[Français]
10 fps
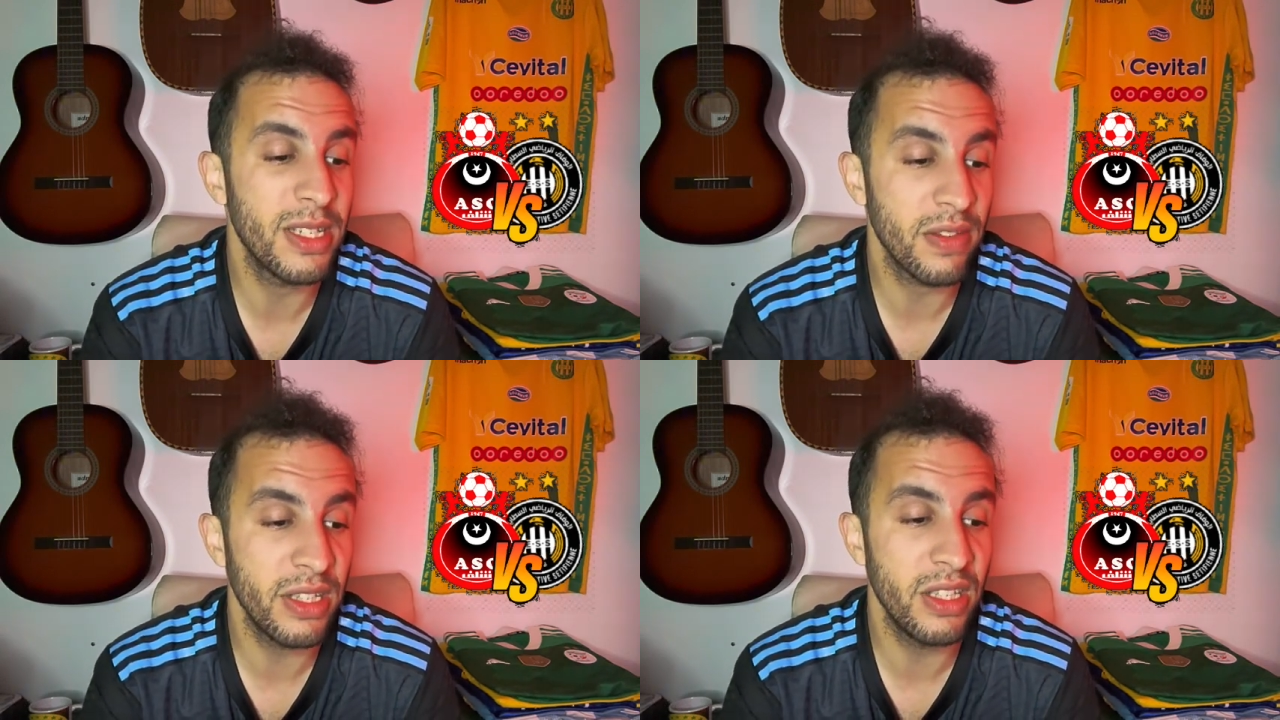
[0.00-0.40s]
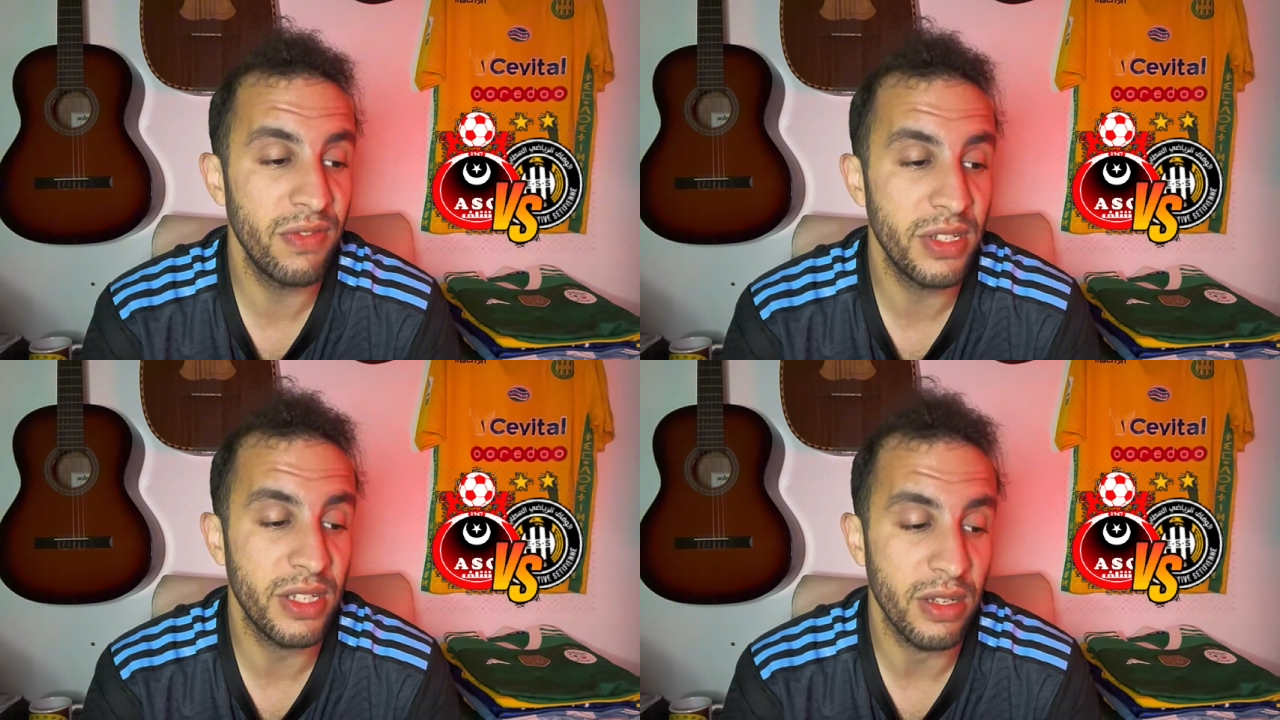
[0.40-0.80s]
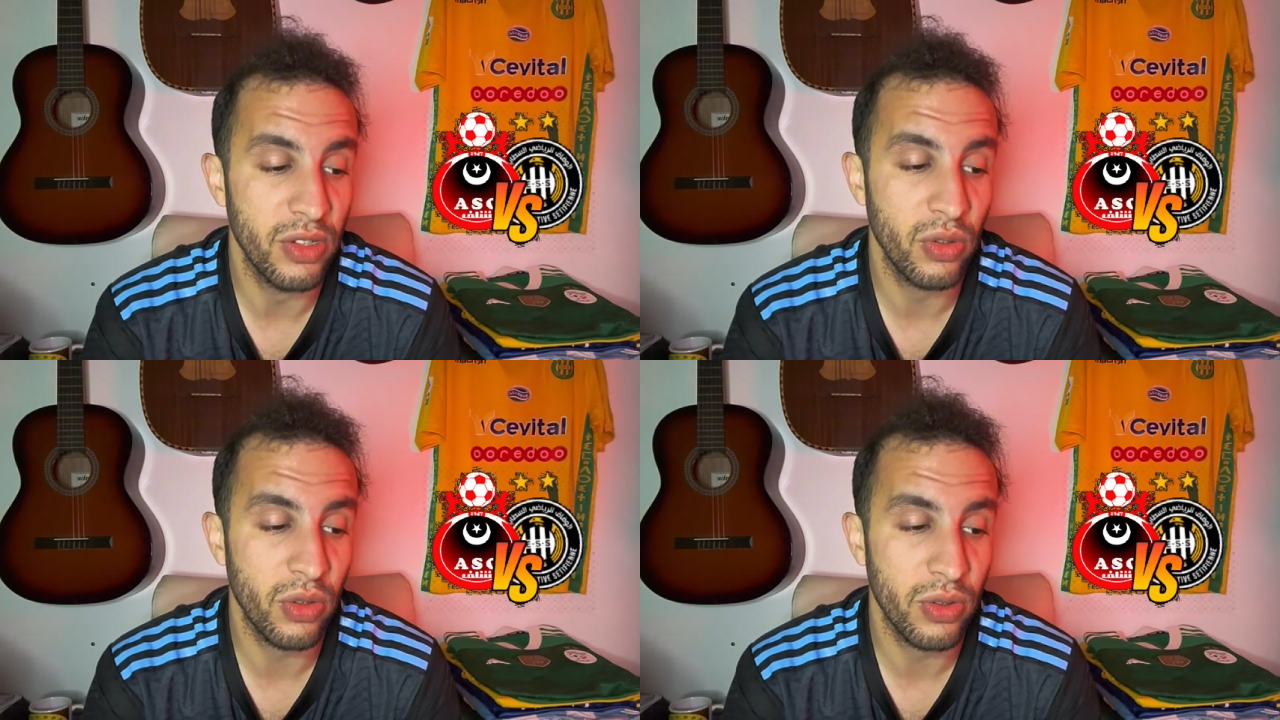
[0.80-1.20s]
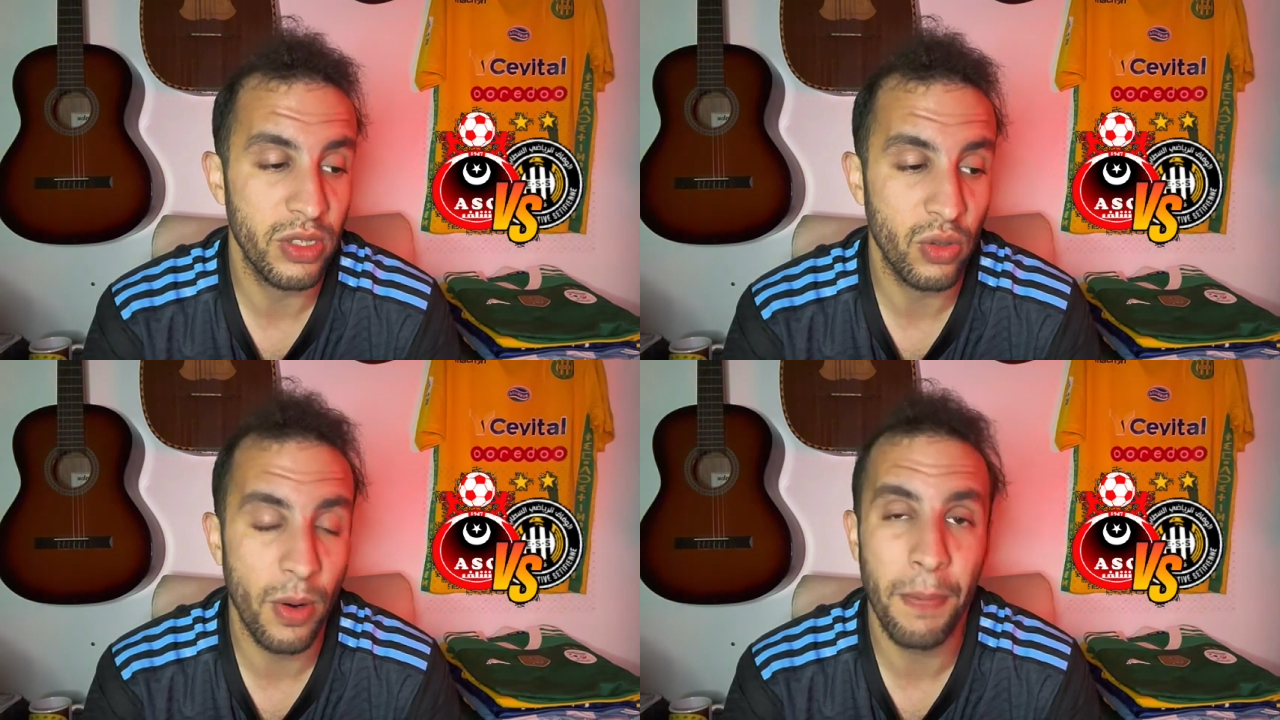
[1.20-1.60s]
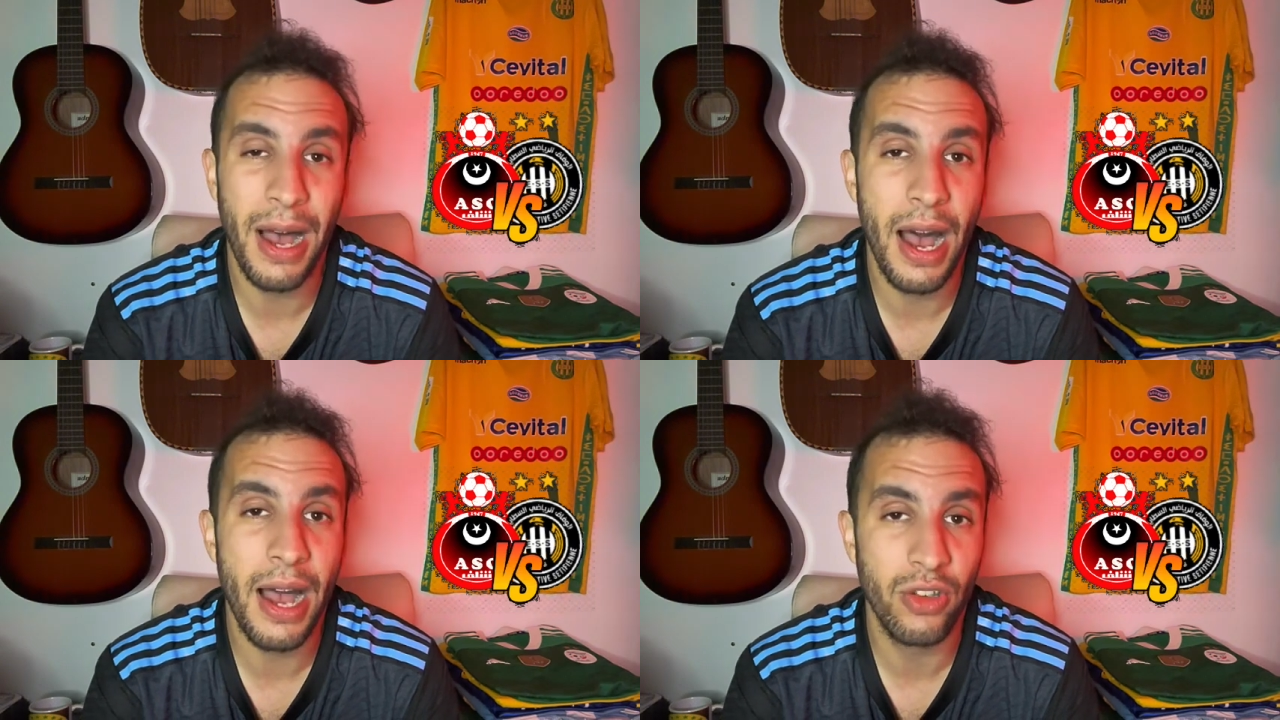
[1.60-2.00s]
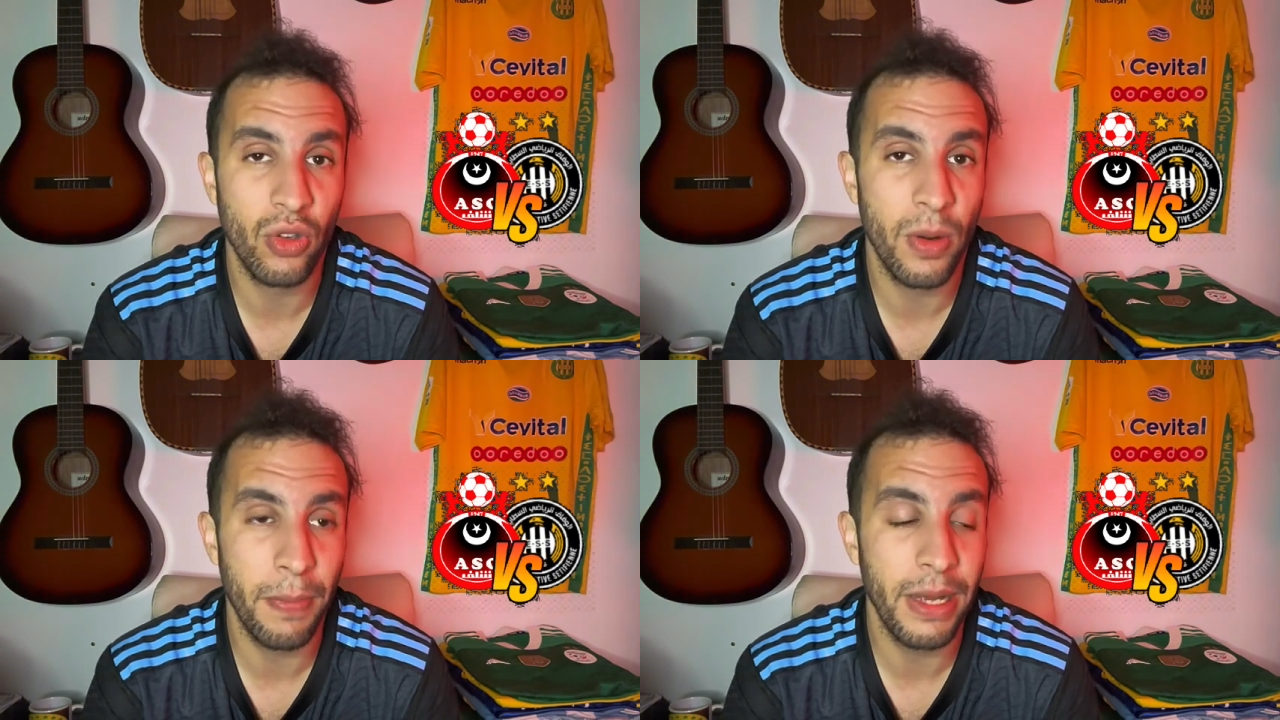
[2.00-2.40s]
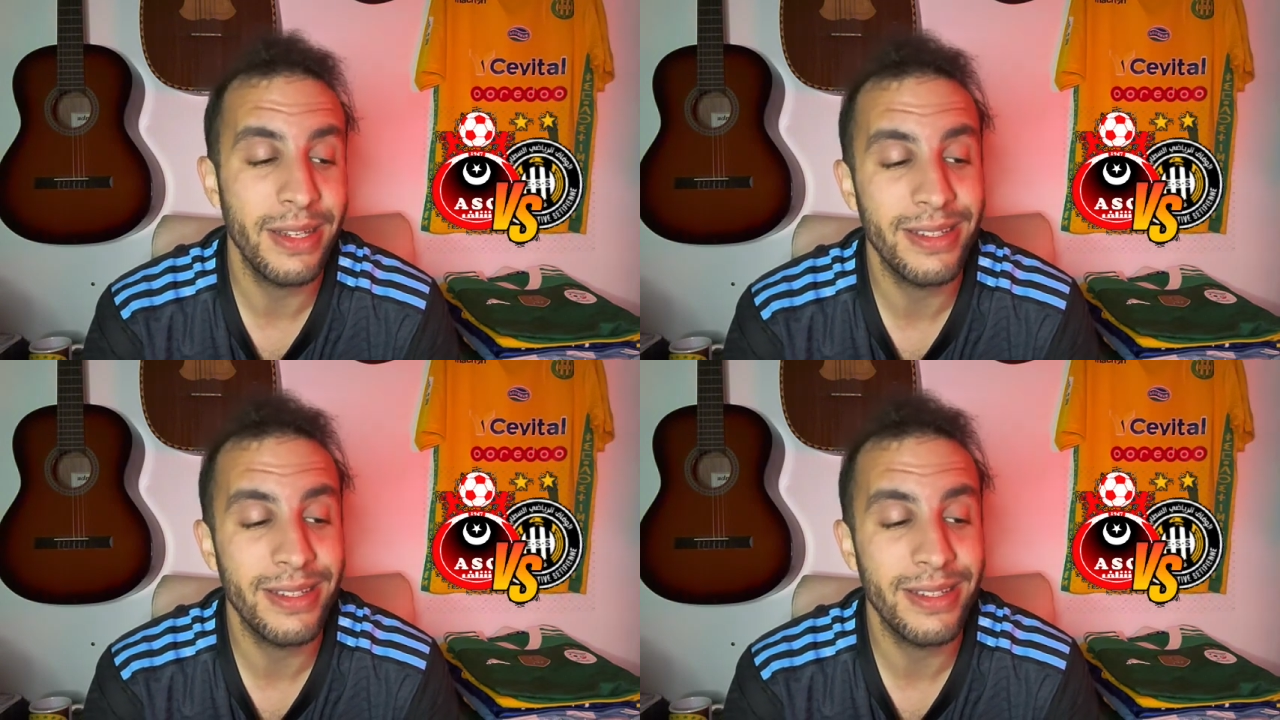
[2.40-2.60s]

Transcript: ça va être difficile. Ils sont, ils sont pas, ils sont pas,